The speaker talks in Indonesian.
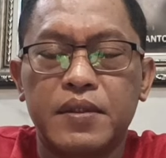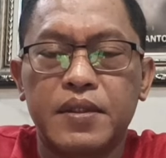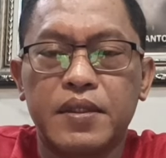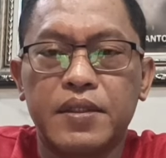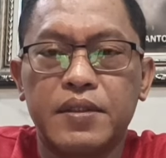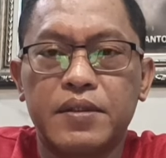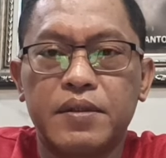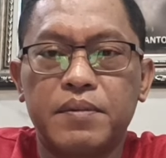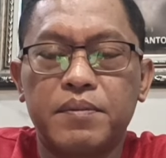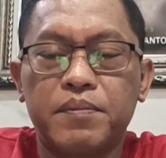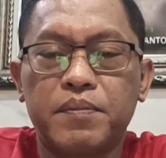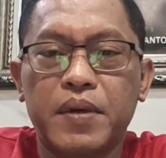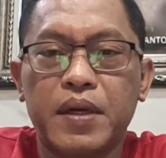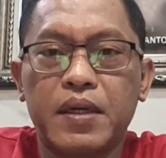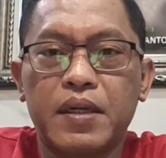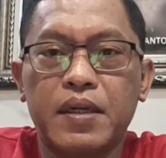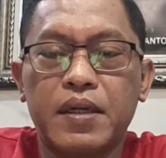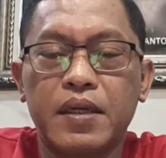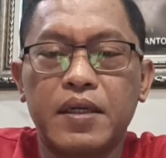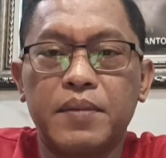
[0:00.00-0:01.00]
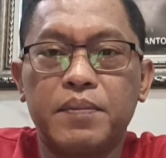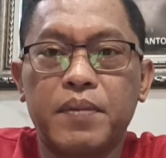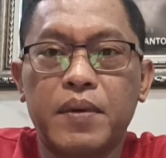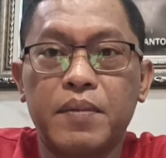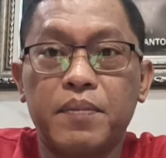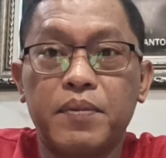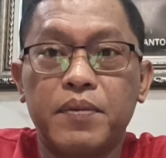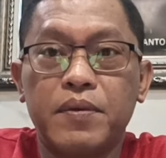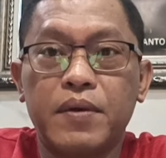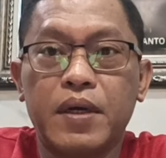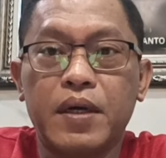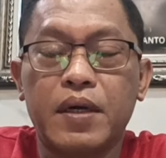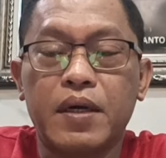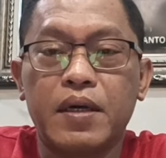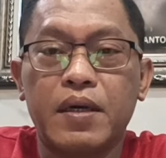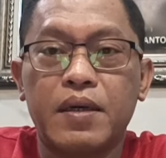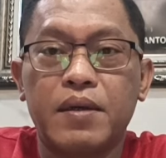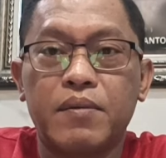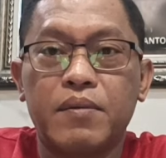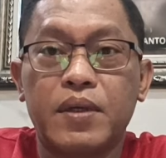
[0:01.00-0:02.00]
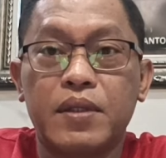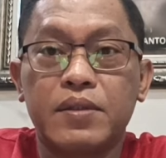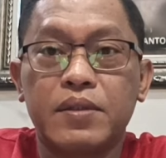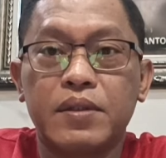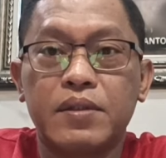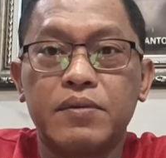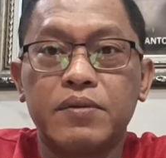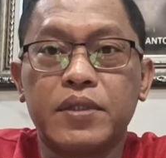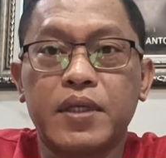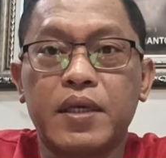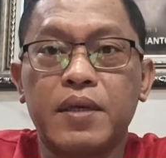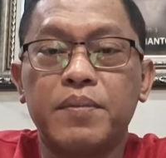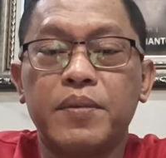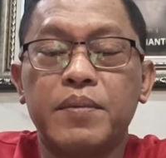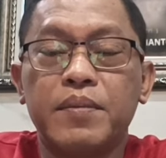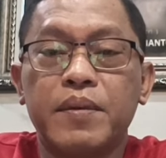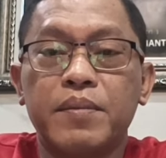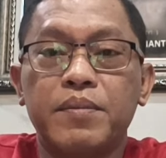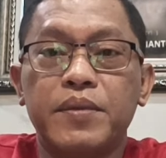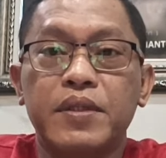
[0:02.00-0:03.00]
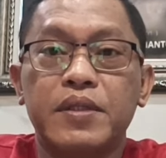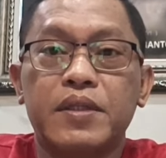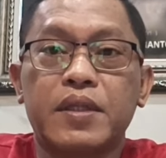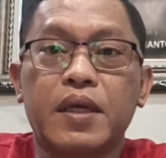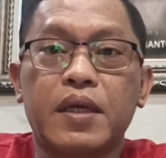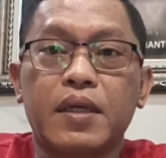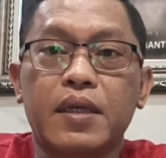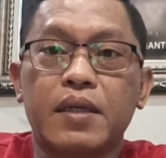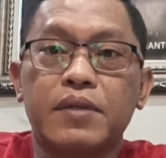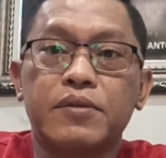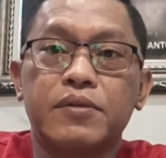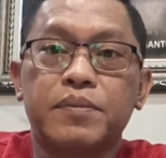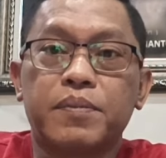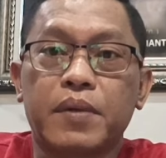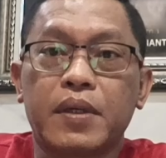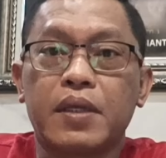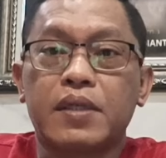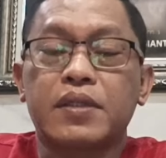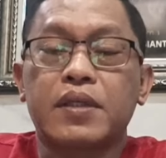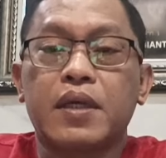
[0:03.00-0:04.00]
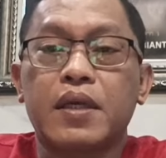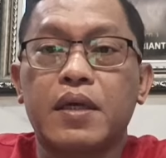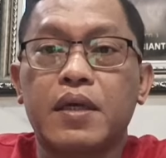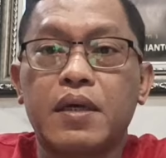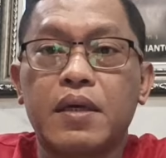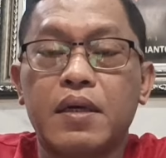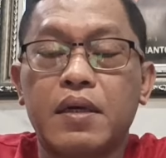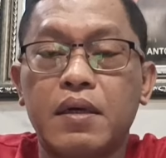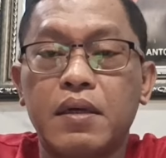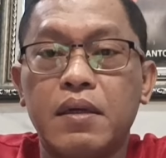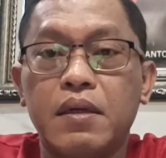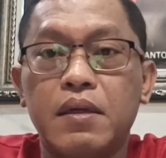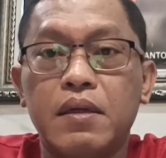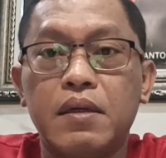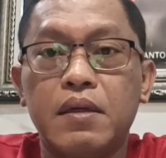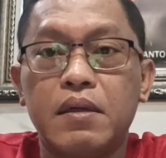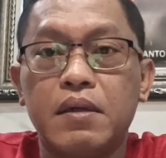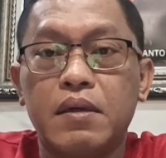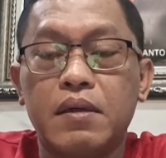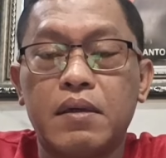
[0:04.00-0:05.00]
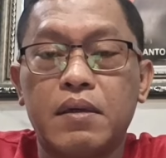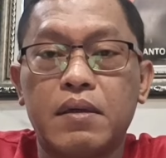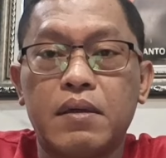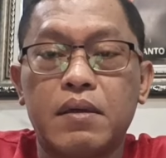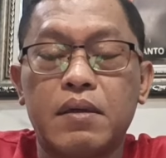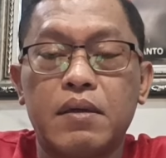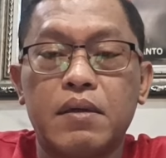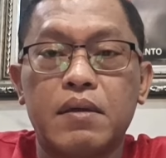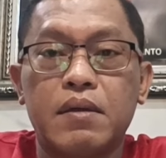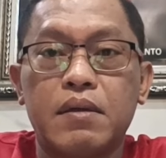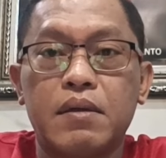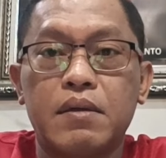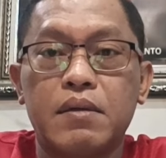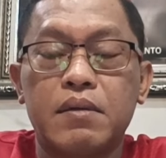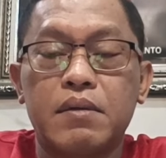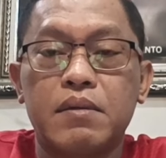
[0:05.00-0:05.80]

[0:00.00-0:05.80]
ditempatkan di Papua. Waktu itu saya memang minta ya supaya saya uh,